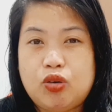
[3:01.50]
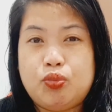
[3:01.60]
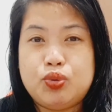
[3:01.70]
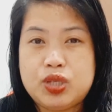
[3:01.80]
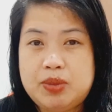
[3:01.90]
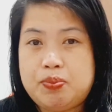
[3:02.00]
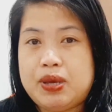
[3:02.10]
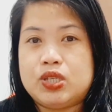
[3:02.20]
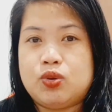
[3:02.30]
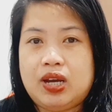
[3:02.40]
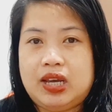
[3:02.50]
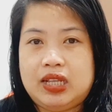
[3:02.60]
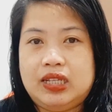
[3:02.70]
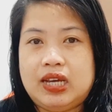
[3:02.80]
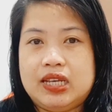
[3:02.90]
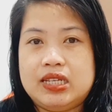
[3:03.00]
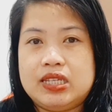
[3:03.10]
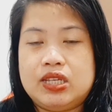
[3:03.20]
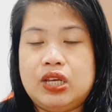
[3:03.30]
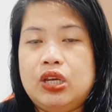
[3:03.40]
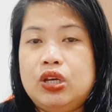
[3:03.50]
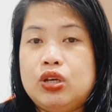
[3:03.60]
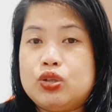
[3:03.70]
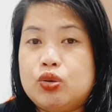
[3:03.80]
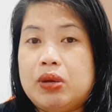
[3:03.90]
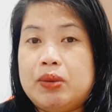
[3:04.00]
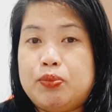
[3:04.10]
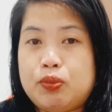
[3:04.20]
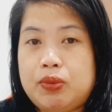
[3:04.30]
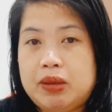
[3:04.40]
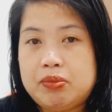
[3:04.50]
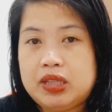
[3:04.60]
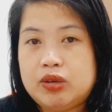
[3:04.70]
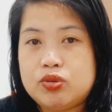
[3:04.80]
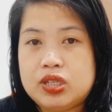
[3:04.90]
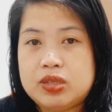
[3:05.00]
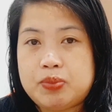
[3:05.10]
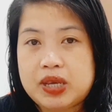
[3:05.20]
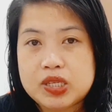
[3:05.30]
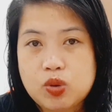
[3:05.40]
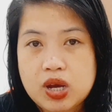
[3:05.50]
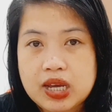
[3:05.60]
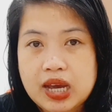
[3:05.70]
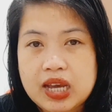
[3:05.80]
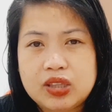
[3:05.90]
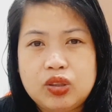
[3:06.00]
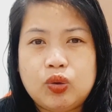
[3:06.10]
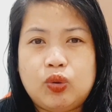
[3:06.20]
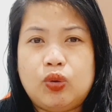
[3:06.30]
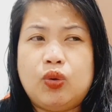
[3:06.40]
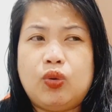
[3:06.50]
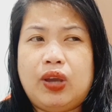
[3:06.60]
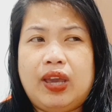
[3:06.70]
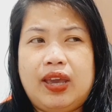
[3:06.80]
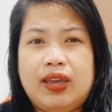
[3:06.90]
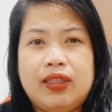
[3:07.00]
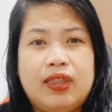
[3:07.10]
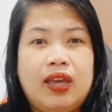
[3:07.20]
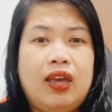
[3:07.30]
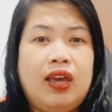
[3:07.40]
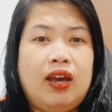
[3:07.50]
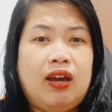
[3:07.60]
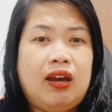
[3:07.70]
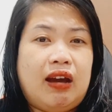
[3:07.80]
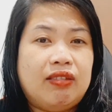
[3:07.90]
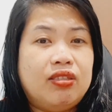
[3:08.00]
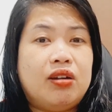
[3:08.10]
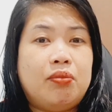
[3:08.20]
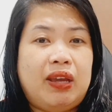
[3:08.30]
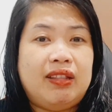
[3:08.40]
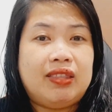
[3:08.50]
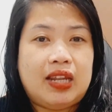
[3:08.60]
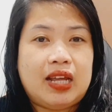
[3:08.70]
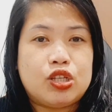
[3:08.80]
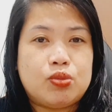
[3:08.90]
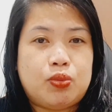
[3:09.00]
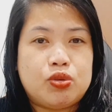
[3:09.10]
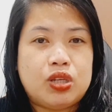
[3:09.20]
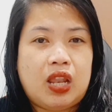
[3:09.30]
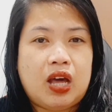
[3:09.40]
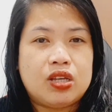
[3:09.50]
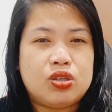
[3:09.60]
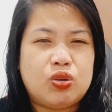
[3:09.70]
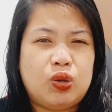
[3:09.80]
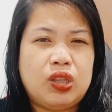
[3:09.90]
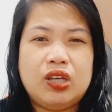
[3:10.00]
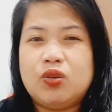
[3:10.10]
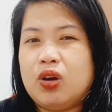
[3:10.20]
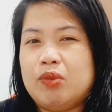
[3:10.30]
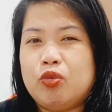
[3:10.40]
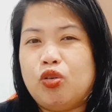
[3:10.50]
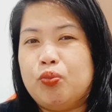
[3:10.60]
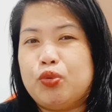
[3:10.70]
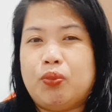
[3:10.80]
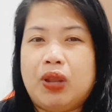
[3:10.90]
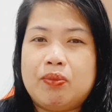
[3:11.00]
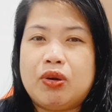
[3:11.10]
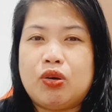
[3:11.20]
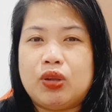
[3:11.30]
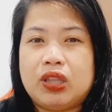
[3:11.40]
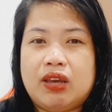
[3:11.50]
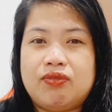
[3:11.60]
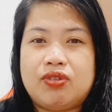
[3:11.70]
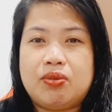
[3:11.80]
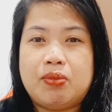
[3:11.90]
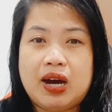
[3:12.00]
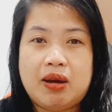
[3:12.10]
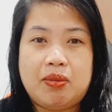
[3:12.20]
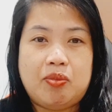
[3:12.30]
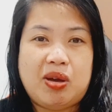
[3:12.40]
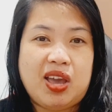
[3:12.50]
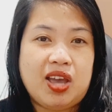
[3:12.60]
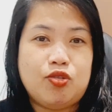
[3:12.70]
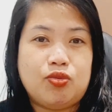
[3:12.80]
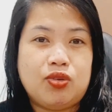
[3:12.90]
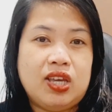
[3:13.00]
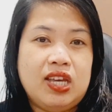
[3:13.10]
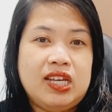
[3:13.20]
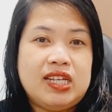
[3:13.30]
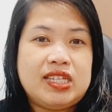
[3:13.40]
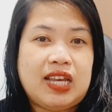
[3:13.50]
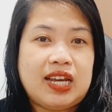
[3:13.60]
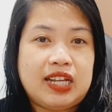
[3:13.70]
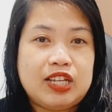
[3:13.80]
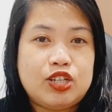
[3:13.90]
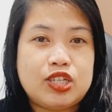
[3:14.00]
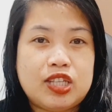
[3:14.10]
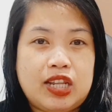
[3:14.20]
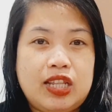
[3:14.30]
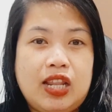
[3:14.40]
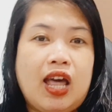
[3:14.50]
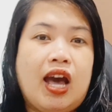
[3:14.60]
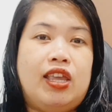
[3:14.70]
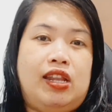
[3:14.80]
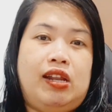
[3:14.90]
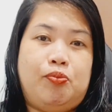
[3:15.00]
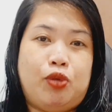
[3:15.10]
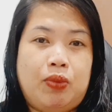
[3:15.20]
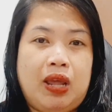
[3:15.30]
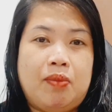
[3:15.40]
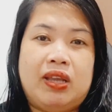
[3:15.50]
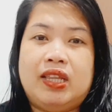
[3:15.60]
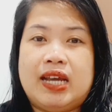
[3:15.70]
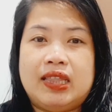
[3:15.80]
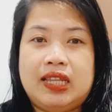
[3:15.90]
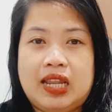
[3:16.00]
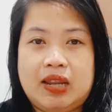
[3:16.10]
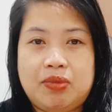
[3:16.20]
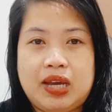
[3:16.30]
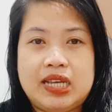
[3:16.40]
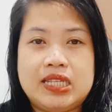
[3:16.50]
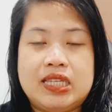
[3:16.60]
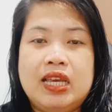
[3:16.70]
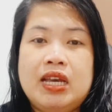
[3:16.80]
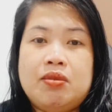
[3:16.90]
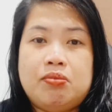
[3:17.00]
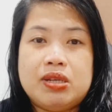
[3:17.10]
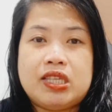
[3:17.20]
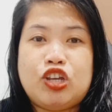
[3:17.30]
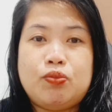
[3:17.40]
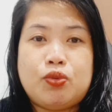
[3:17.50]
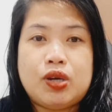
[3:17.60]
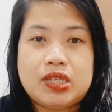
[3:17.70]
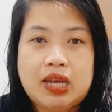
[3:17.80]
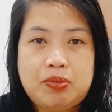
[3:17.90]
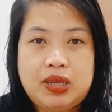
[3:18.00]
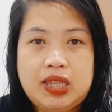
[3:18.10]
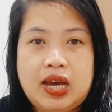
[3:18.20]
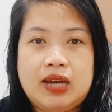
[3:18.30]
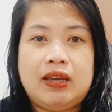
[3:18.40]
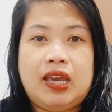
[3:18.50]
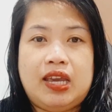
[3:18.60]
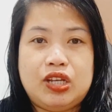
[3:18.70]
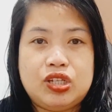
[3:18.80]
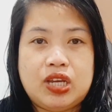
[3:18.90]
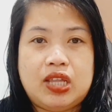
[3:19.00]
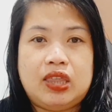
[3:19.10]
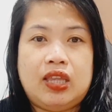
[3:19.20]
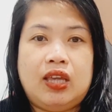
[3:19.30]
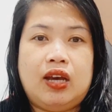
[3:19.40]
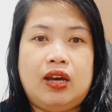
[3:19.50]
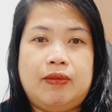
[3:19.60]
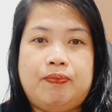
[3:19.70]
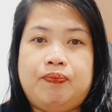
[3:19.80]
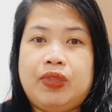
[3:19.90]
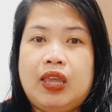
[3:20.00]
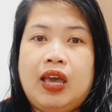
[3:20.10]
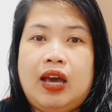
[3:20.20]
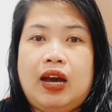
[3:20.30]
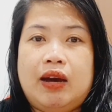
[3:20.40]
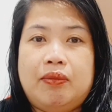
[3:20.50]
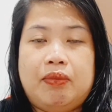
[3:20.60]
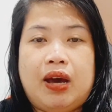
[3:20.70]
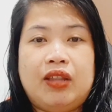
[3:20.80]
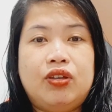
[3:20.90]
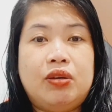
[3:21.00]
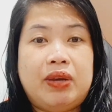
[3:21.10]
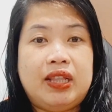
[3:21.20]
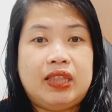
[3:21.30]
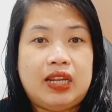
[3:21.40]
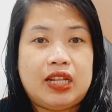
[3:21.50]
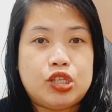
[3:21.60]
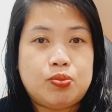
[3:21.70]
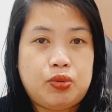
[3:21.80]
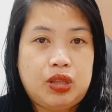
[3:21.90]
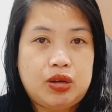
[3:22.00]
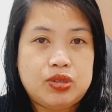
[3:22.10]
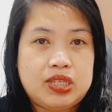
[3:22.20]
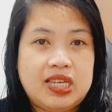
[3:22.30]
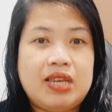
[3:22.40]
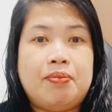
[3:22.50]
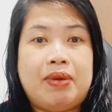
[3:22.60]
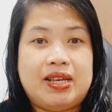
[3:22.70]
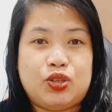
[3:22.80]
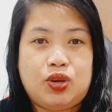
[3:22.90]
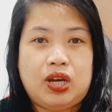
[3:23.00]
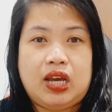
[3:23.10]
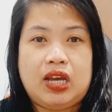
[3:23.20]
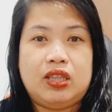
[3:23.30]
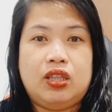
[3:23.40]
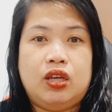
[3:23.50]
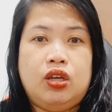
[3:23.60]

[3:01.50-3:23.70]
daw si Peso agad guys. So, may problema daw si Peso agad and under maintenance po sila. So, hindi ko alam kung anong problema or whatever. Baka mamaya yung SEC registry nila, yan yung problema, hindi natin alam guys. Basta yun po ang sabi ng agent. Um, under maintenance po daw si Peso agad.